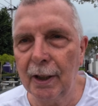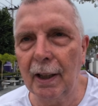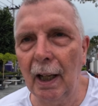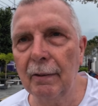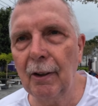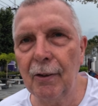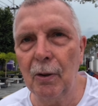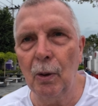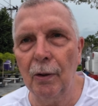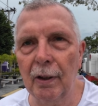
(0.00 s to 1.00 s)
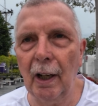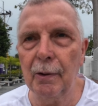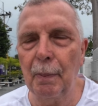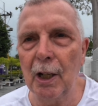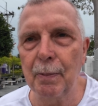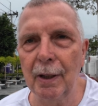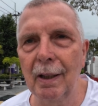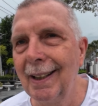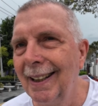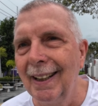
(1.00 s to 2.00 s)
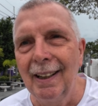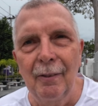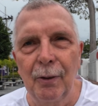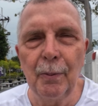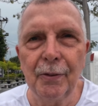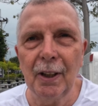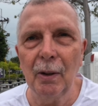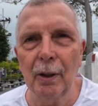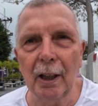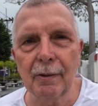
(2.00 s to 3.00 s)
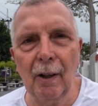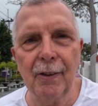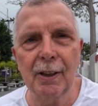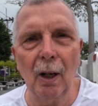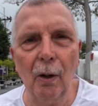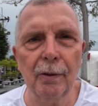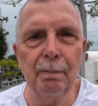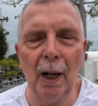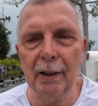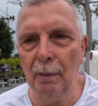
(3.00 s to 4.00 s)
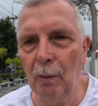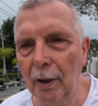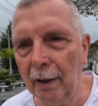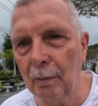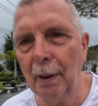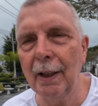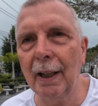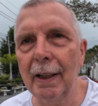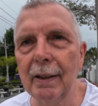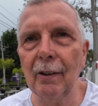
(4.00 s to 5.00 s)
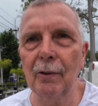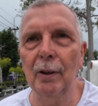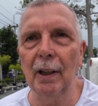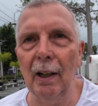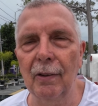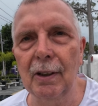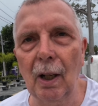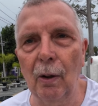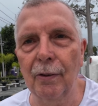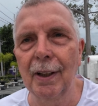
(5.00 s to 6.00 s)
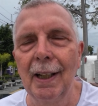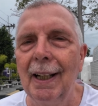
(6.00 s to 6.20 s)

die Krankenversicherung kostet als Beispiel 15 oder 20.000 Bart im Monat und meine Rente ist nur 30.000,